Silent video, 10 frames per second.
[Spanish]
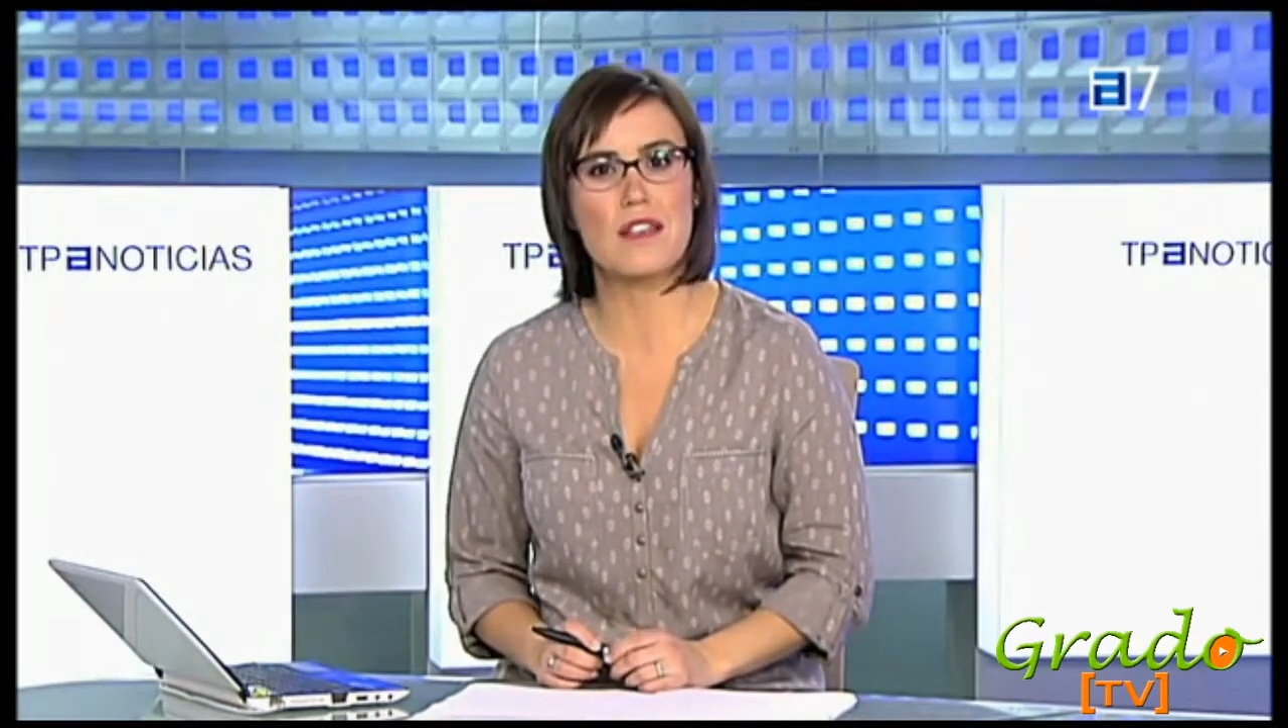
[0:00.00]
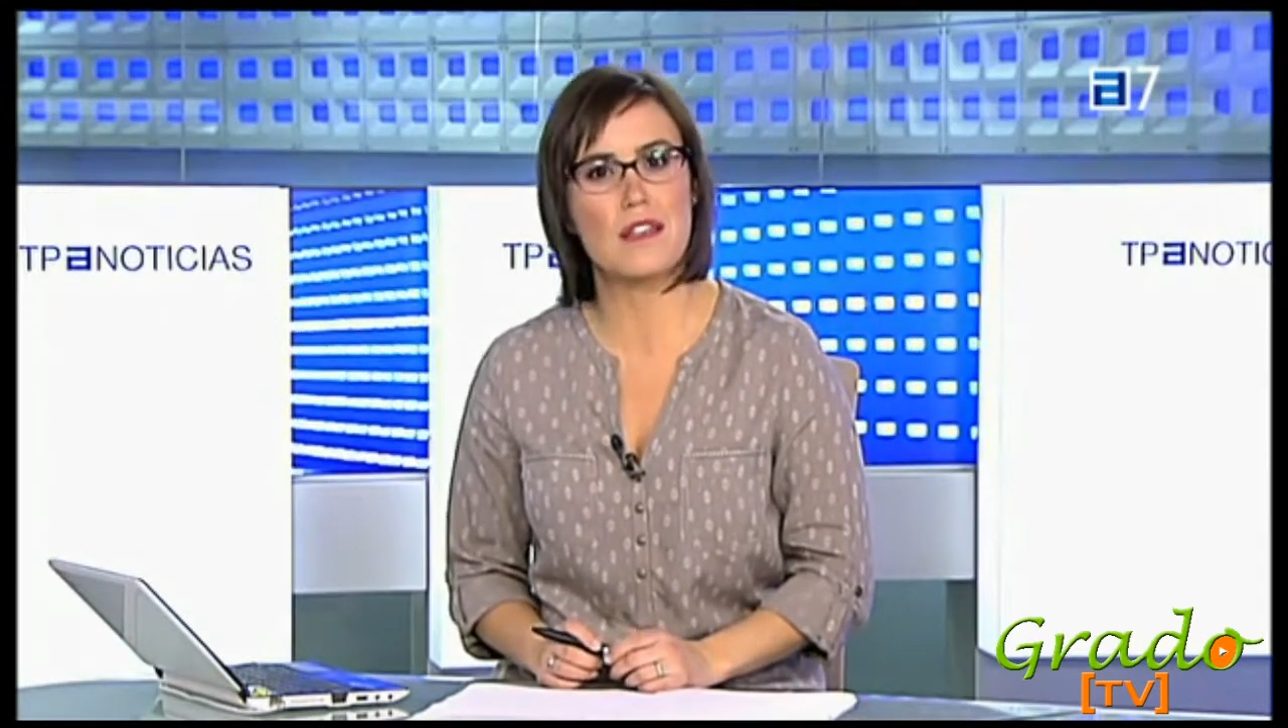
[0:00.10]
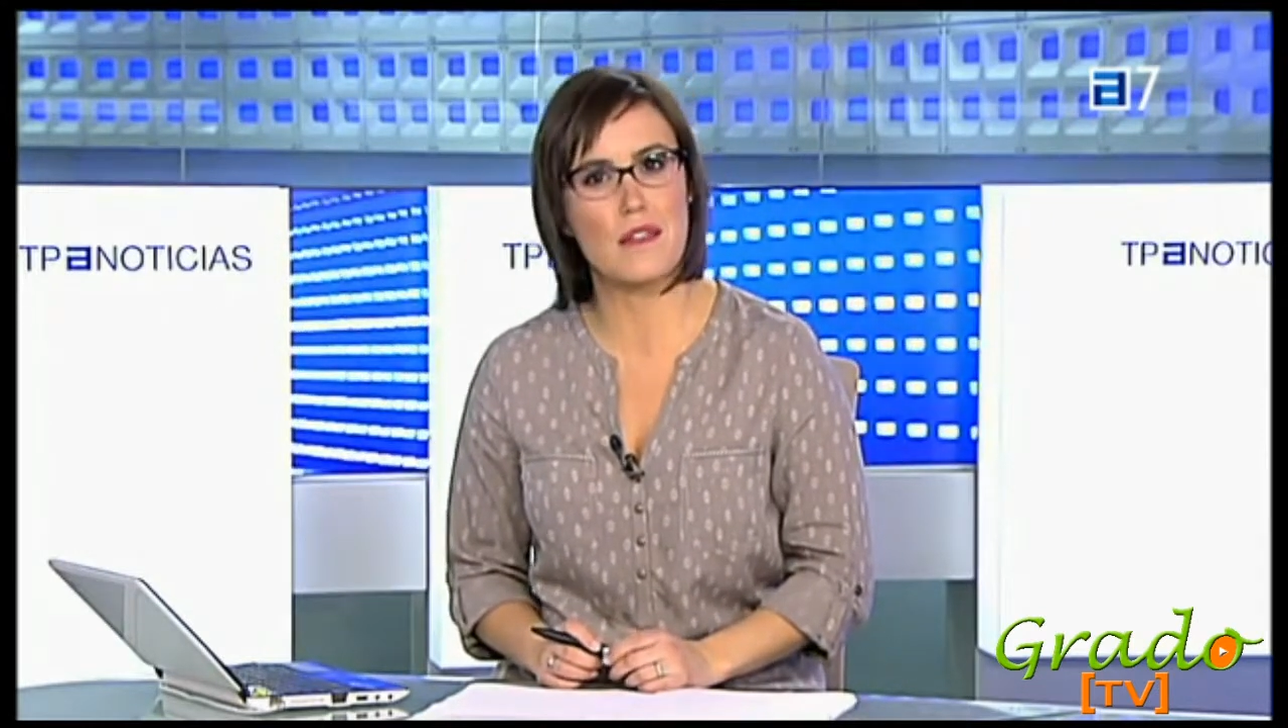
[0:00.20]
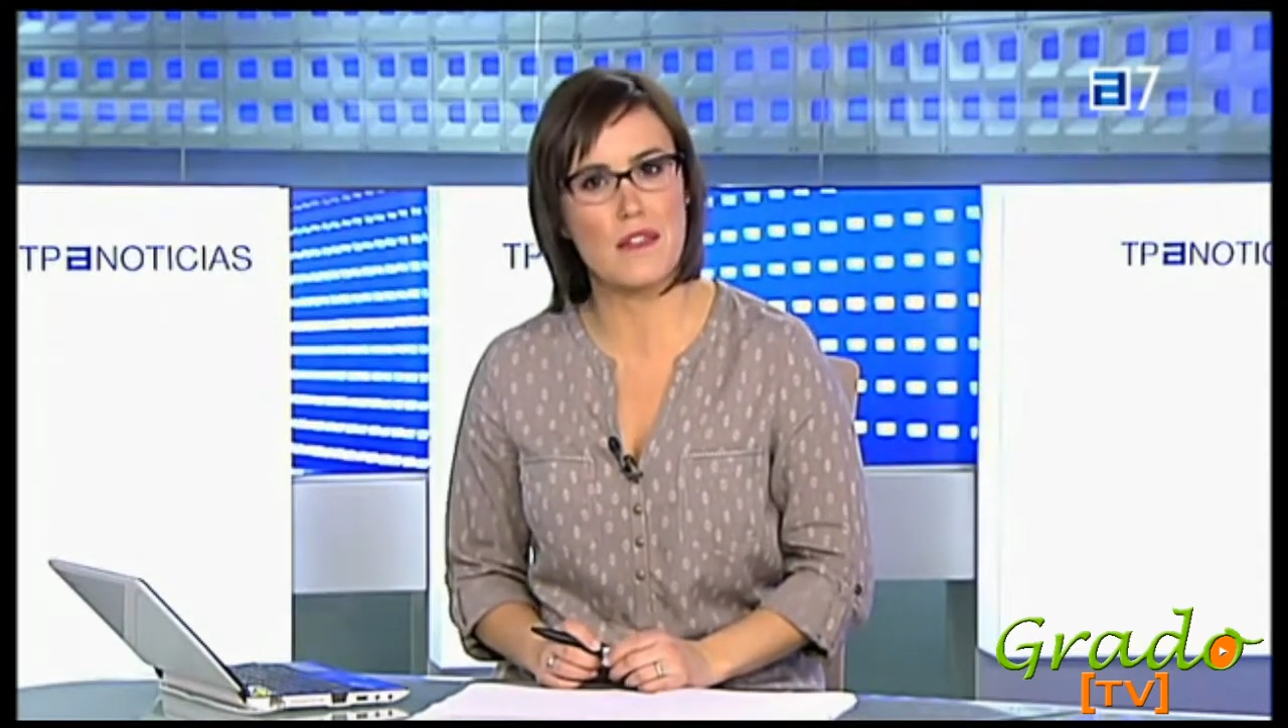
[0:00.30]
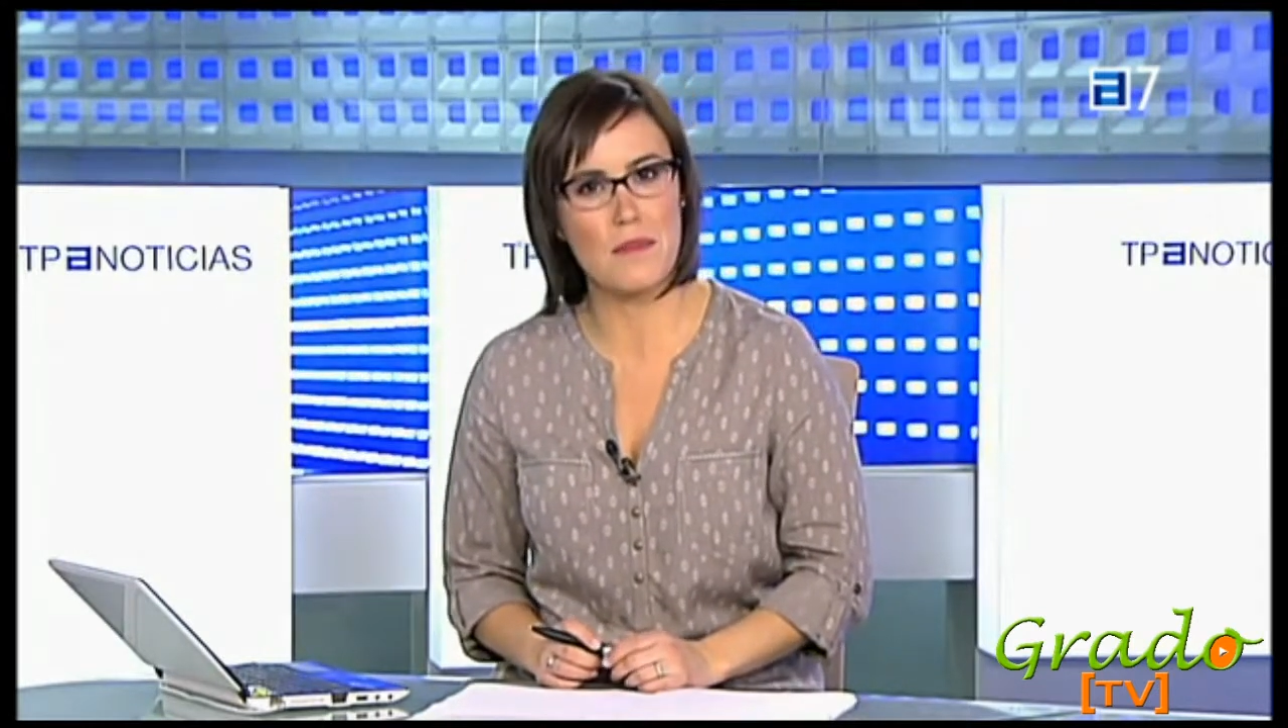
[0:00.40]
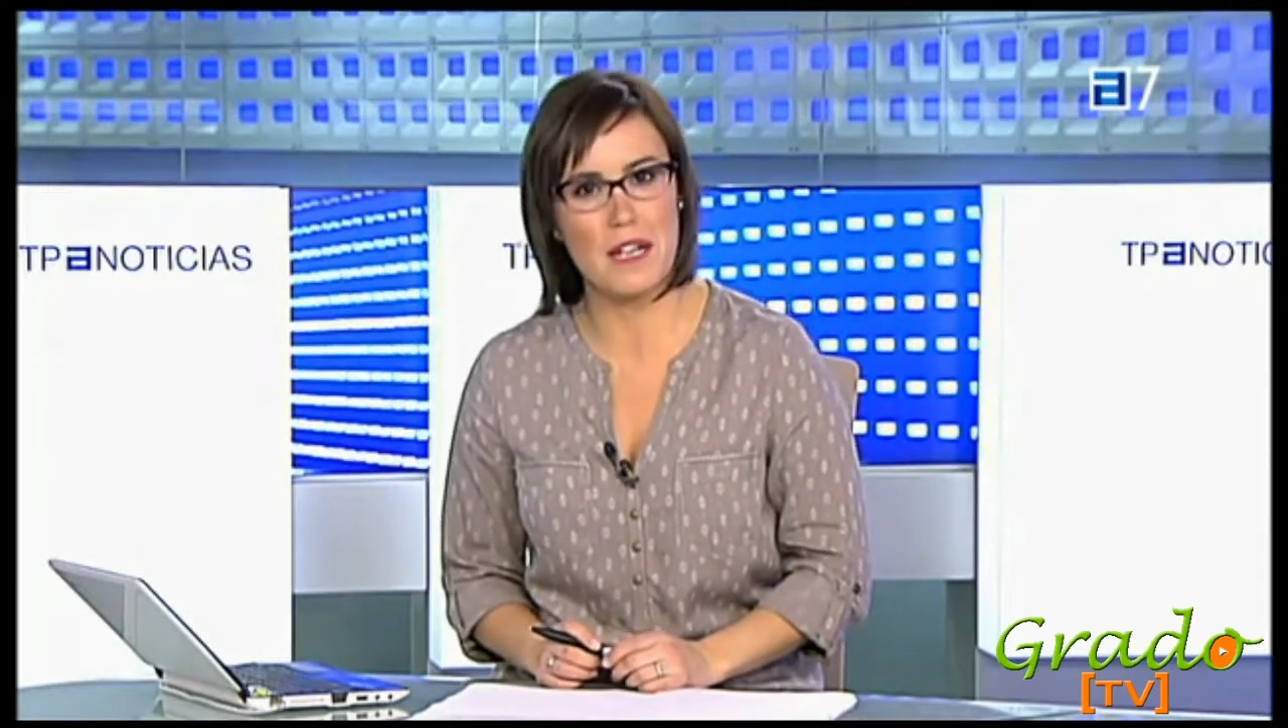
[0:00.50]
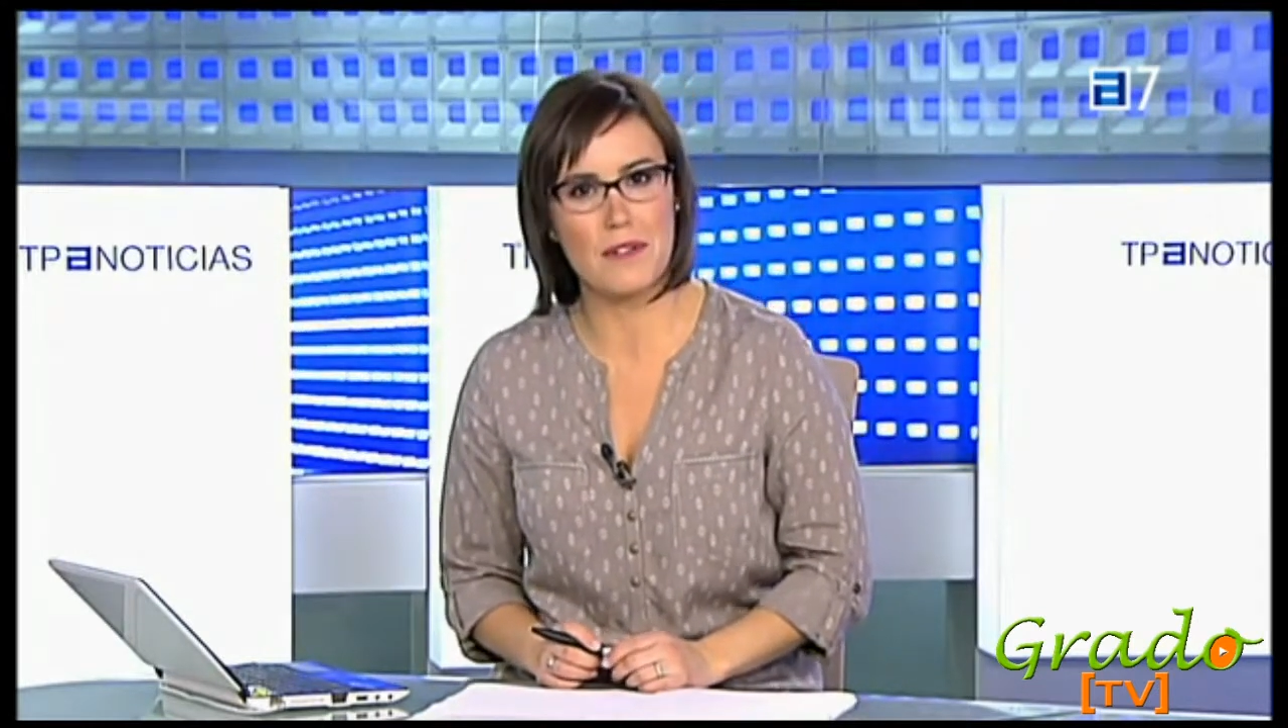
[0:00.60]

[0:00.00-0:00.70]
y 15.000